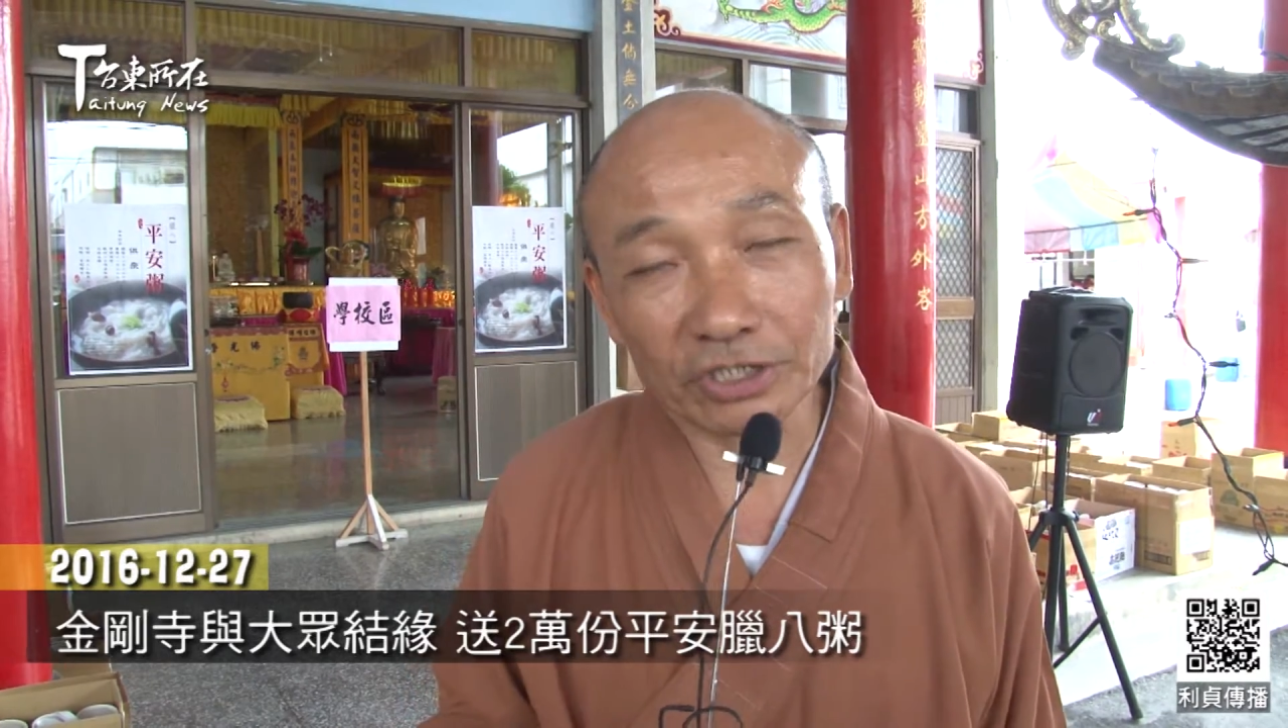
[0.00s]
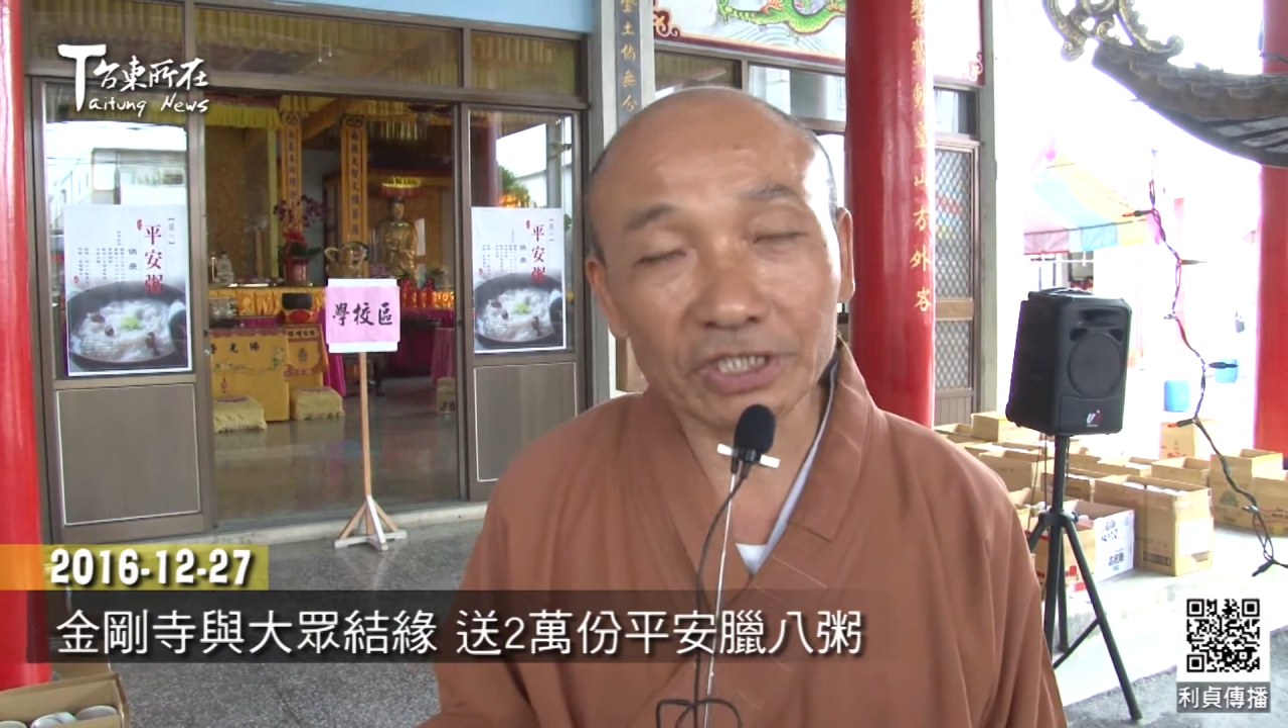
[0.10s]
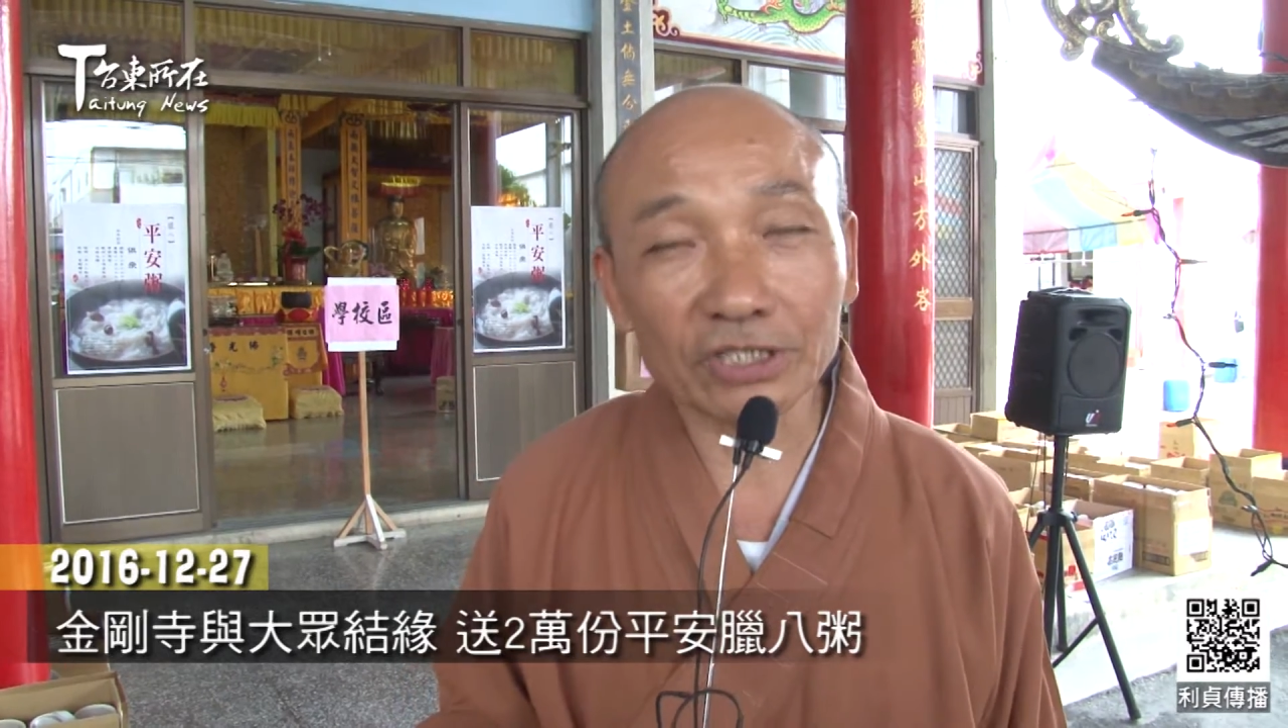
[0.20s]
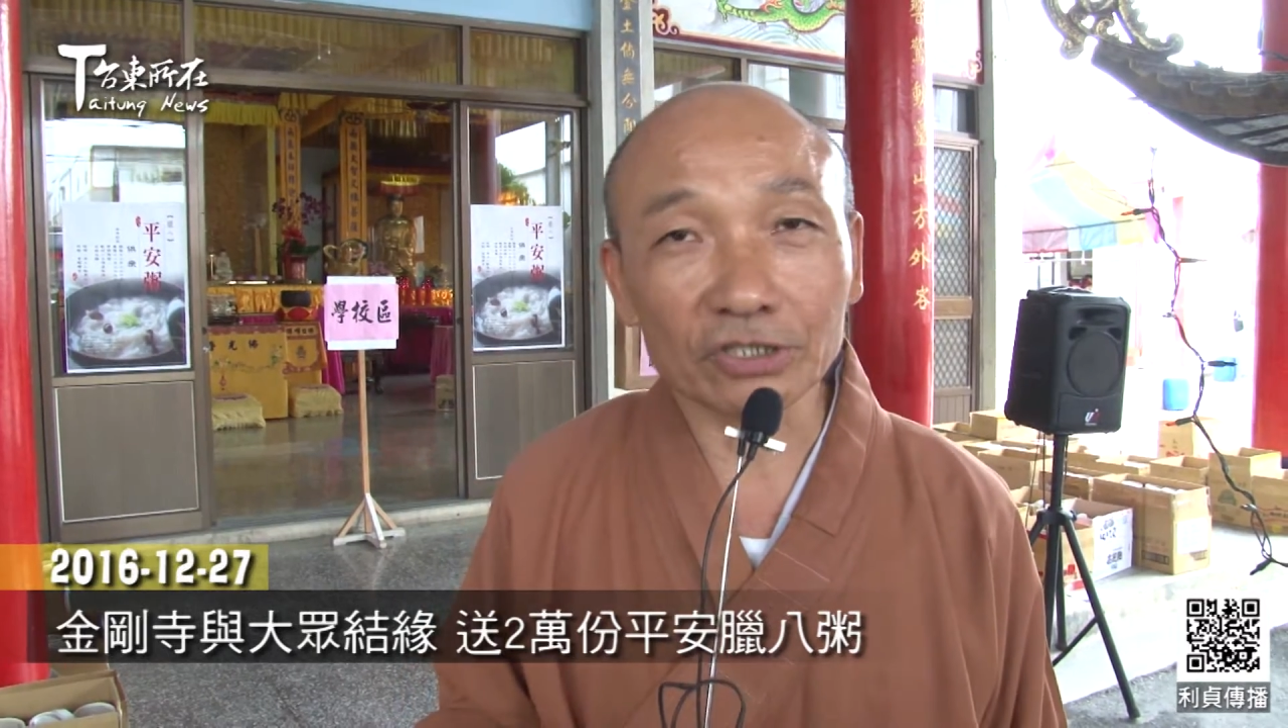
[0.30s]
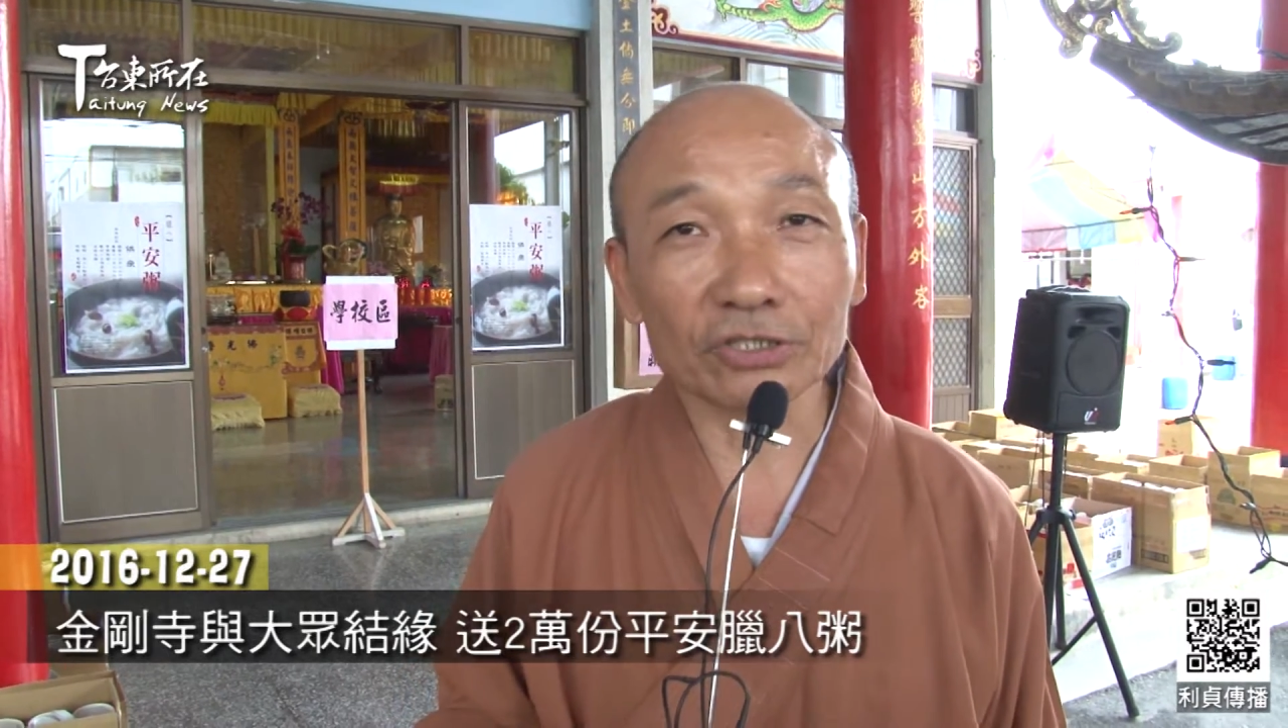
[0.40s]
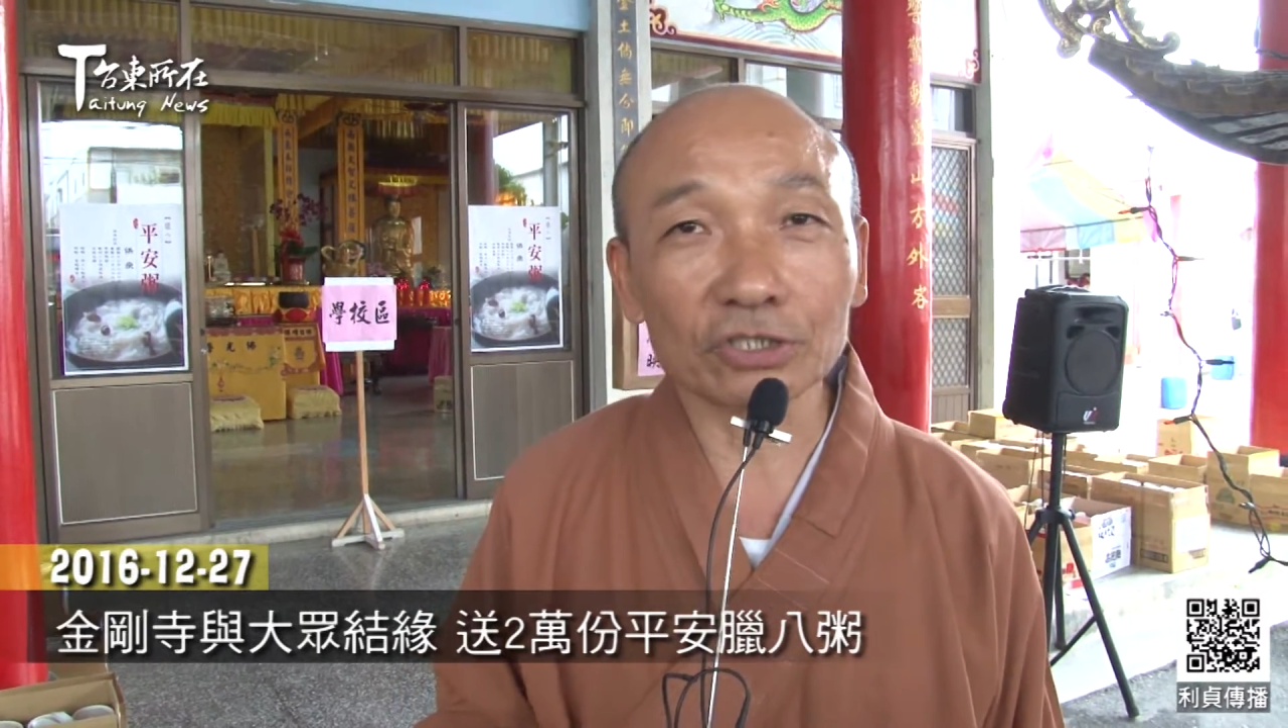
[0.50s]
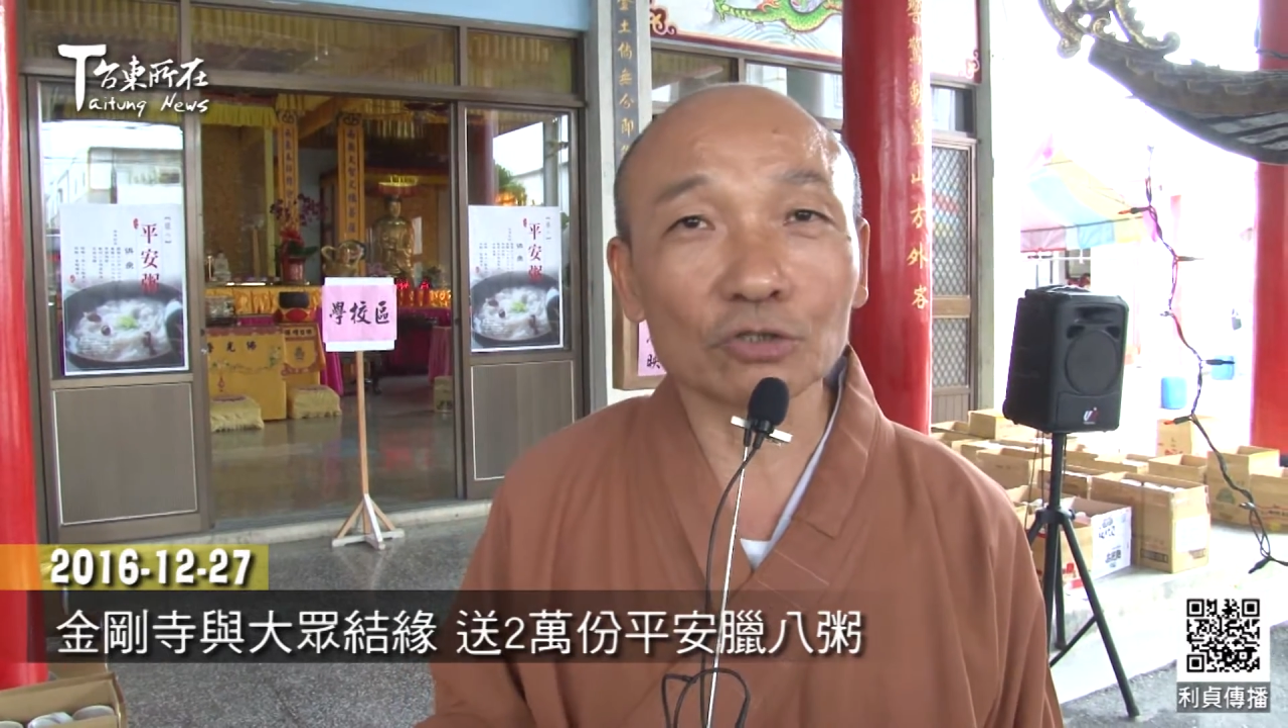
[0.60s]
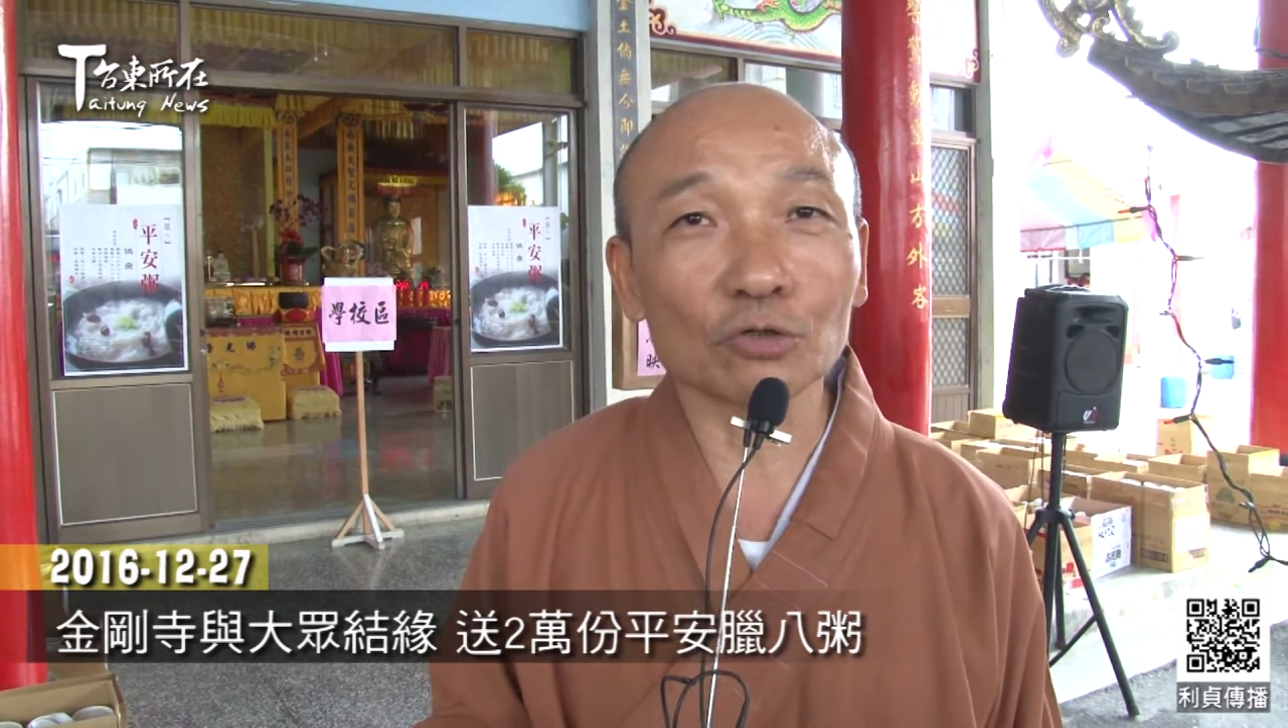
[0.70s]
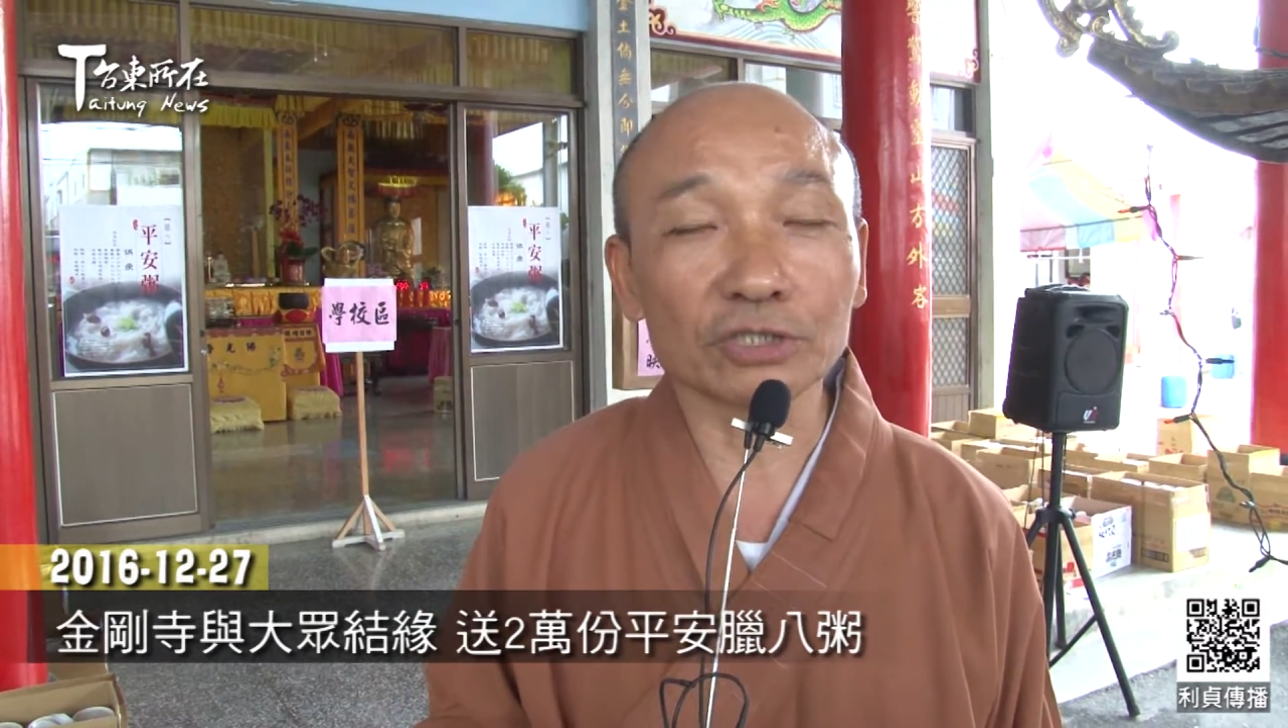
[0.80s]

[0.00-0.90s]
今天只要经过